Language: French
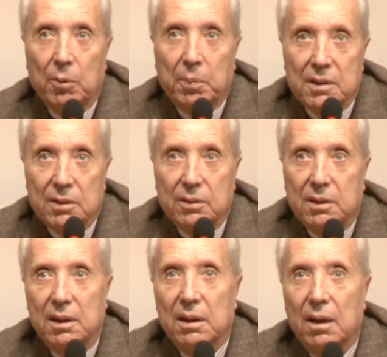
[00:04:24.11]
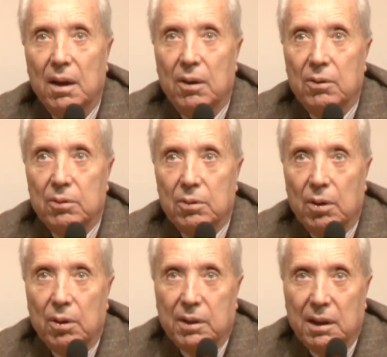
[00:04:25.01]
représentaient
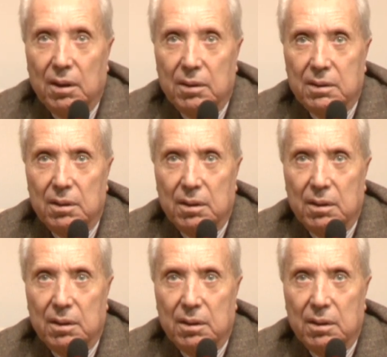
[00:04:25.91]
un,